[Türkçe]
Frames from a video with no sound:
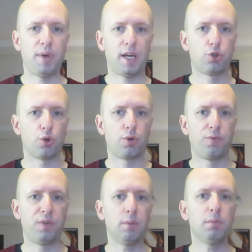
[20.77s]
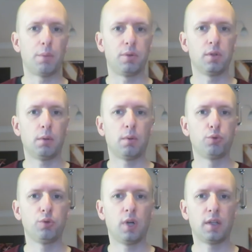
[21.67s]
pek çok film yapıldı
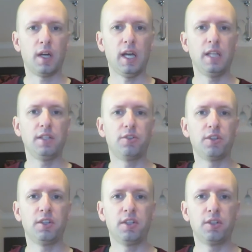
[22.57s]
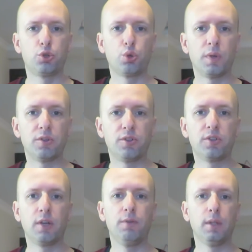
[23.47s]
ama bunlardan en iyisi hiç
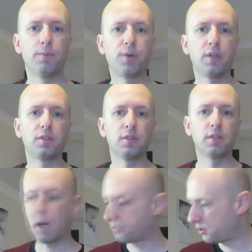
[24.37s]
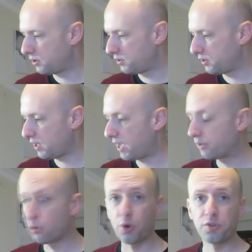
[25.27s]
şüphesiz ki William Friedkin'in yaptığı The
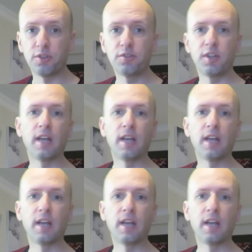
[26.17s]
Exorcist.